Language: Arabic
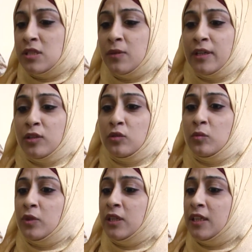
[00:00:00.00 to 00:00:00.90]
سواء أنه
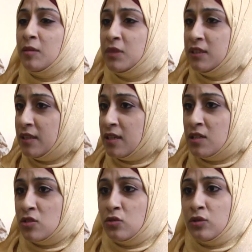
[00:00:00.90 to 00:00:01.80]
ممكن يكمل
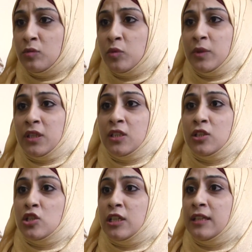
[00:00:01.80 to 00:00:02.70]
دراسته ممكن
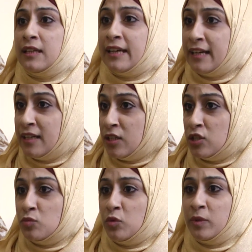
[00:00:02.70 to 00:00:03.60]
يتجه
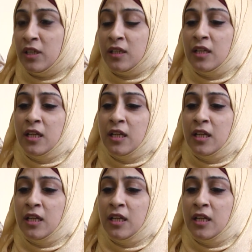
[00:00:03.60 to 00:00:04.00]
للخارج ممكن